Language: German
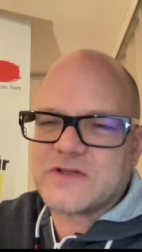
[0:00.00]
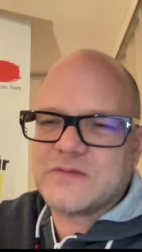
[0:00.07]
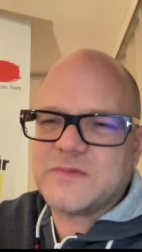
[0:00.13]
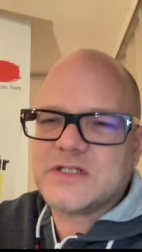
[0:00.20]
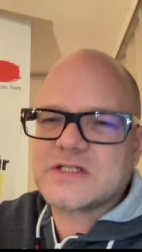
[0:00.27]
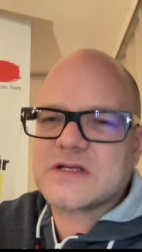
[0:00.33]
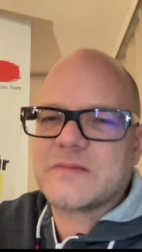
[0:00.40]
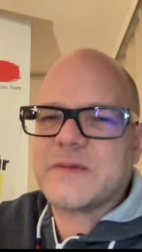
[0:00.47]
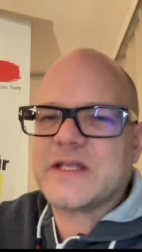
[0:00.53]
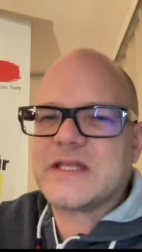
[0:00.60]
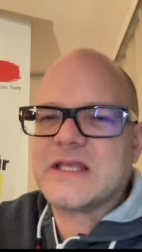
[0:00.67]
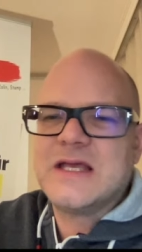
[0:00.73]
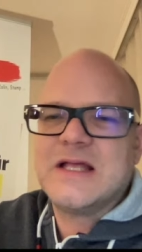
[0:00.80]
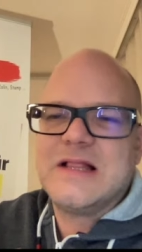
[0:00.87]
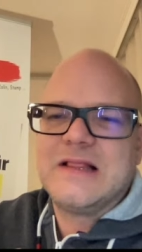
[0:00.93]
dem
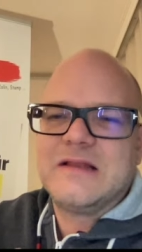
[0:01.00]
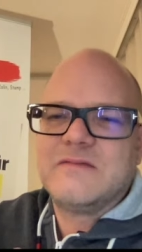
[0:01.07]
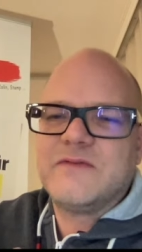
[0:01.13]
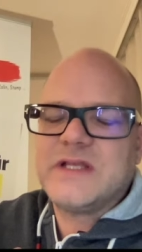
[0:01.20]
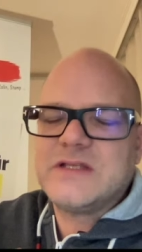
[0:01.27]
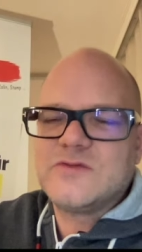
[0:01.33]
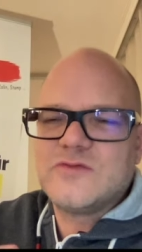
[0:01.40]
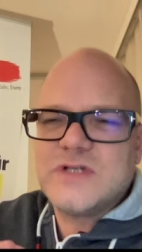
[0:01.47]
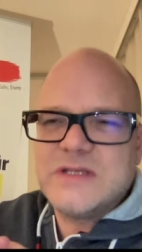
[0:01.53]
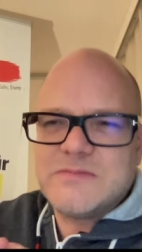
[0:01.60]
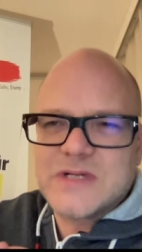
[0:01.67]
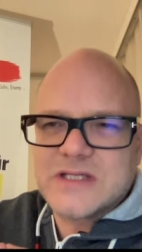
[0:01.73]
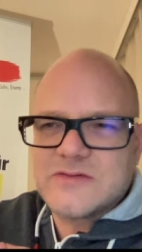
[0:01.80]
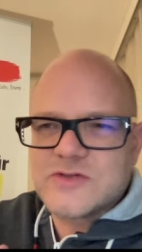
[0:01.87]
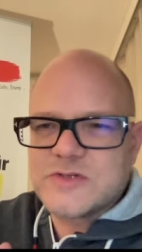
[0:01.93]
Instrument. Wenn du
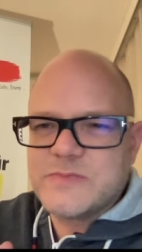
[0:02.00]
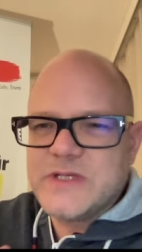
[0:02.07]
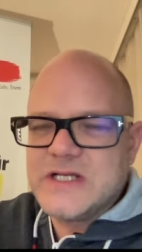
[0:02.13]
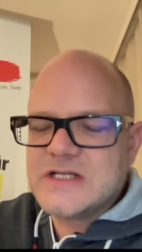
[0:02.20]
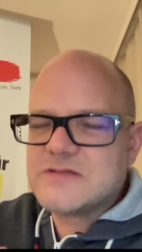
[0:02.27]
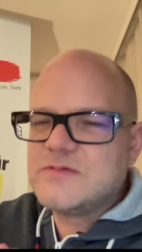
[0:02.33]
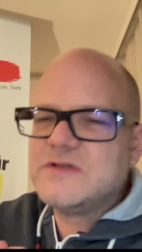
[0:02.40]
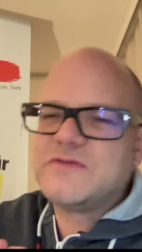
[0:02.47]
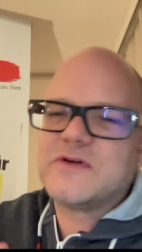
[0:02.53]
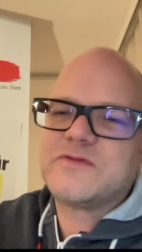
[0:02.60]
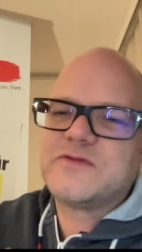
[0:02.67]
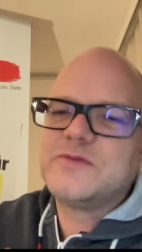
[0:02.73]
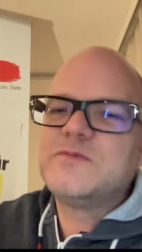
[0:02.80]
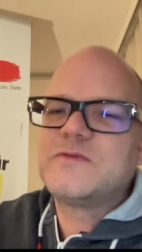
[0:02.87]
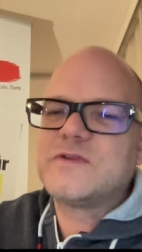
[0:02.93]
immer noch spielst wie vor
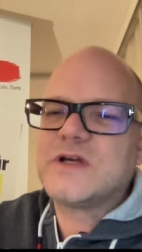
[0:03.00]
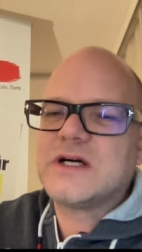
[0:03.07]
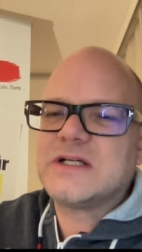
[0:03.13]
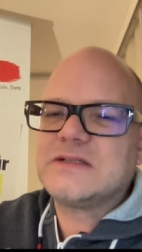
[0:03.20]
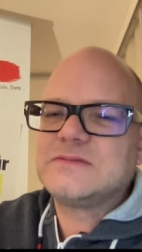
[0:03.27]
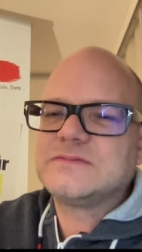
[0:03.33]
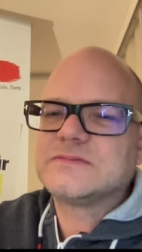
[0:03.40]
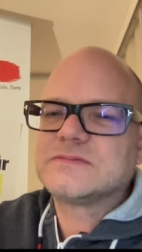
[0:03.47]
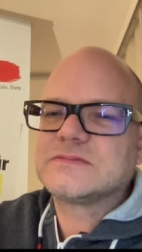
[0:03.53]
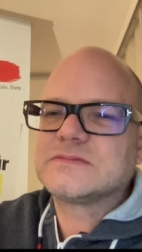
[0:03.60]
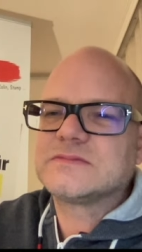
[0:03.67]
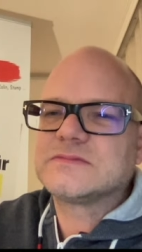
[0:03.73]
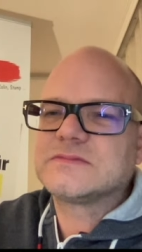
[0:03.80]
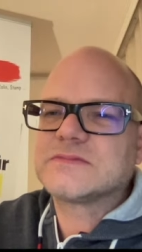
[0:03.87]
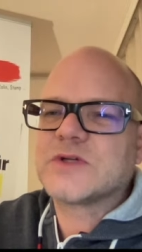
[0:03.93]
fünf Jahren,
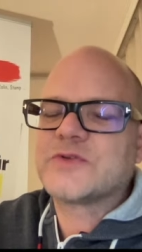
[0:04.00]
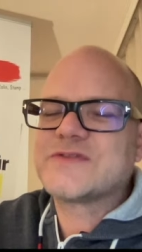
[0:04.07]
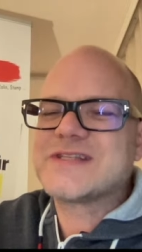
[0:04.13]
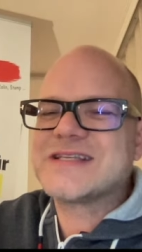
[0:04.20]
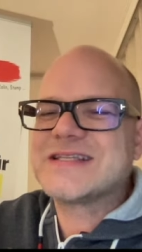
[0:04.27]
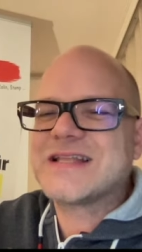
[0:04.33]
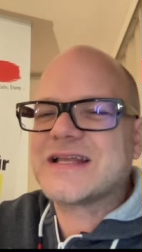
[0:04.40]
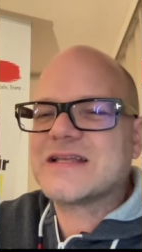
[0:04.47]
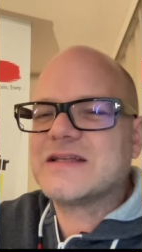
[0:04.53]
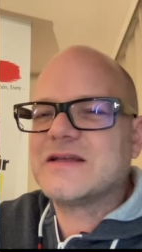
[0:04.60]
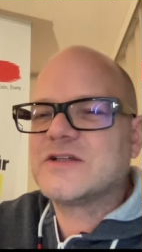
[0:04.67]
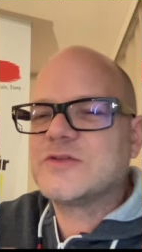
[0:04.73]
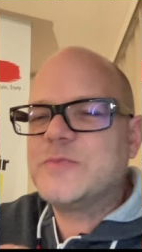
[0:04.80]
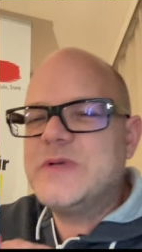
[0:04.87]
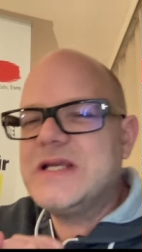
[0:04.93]
und sich dein
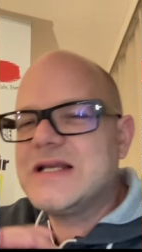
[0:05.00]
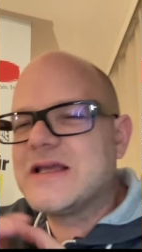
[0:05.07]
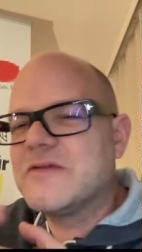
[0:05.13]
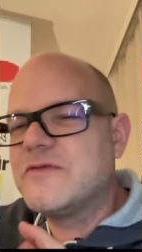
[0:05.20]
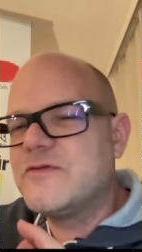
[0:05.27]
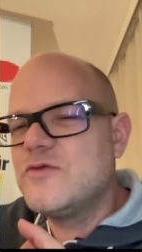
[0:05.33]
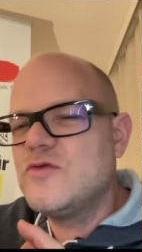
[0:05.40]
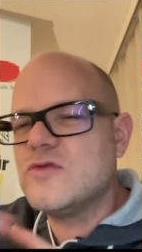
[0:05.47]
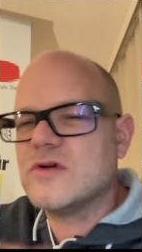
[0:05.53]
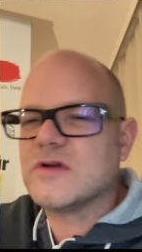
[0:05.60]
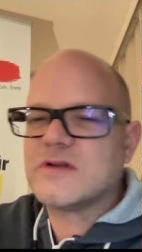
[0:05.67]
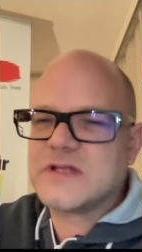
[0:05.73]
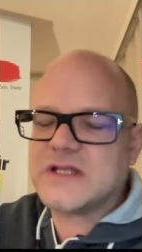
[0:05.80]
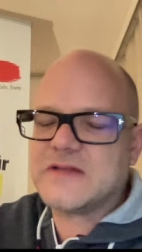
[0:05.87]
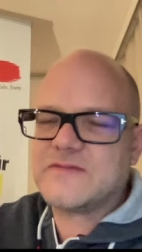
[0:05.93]
Spielgefühl
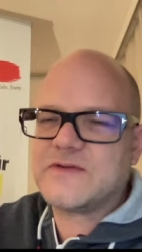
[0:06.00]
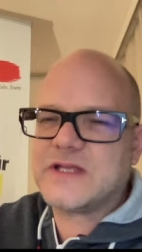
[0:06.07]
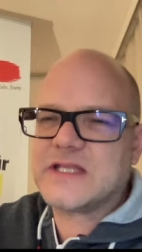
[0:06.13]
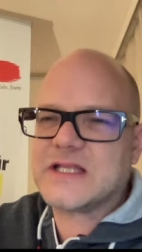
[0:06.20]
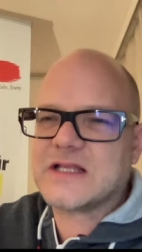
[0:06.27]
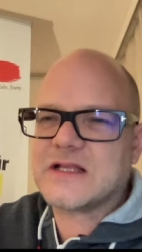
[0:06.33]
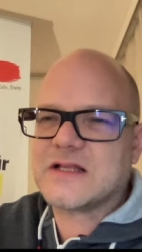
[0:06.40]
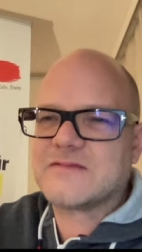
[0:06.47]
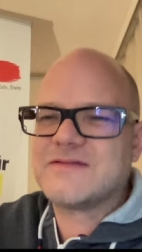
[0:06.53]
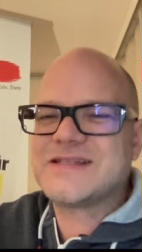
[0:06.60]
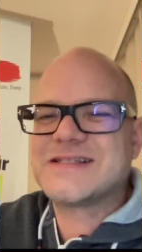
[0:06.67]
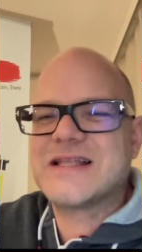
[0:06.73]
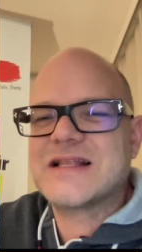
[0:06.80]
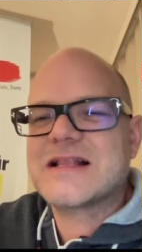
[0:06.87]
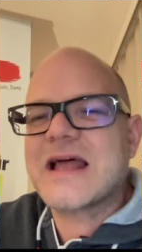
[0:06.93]
nicht verändert hat, wenn
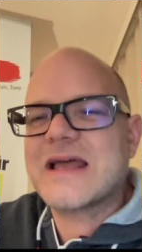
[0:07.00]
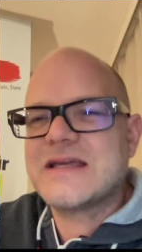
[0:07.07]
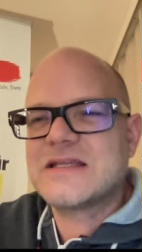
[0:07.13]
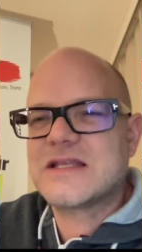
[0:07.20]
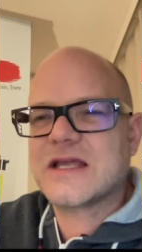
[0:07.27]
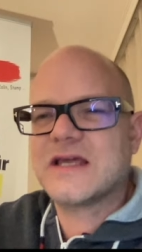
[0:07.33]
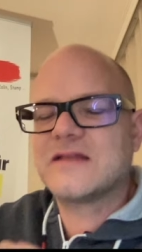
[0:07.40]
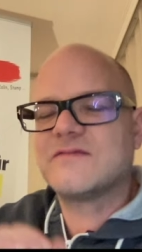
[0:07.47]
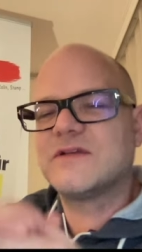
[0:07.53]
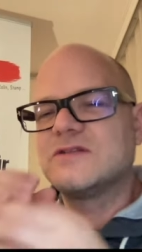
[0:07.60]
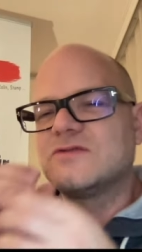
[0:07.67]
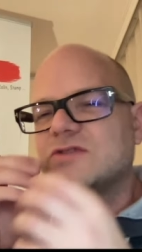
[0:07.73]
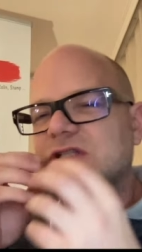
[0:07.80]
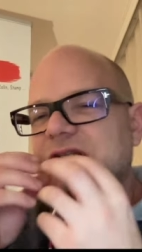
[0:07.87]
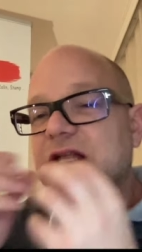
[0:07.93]
es nicht leichter geht, wenn
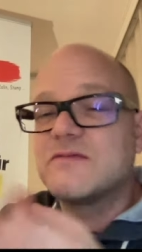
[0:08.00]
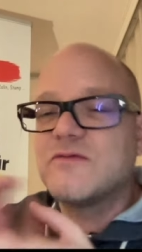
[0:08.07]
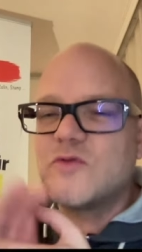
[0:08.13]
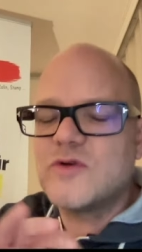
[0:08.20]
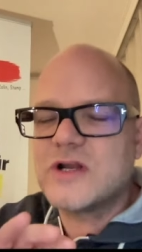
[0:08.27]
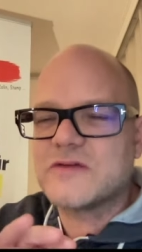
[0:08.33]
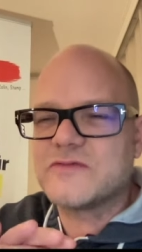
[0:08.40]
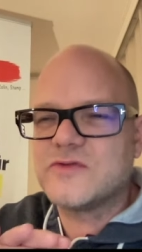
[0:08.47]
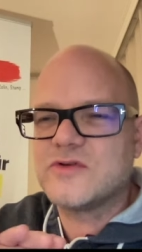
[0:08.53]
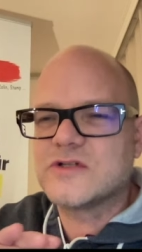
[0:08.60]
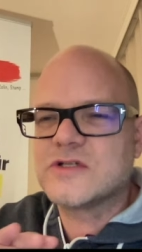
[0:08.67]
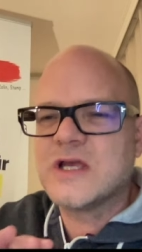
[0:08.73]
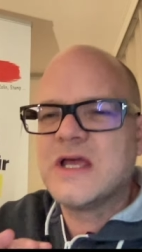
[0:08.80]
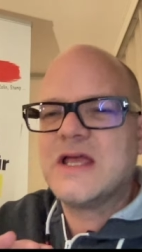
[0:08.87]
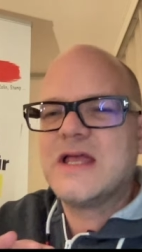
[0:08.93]
du dich nicht wohler fühlst,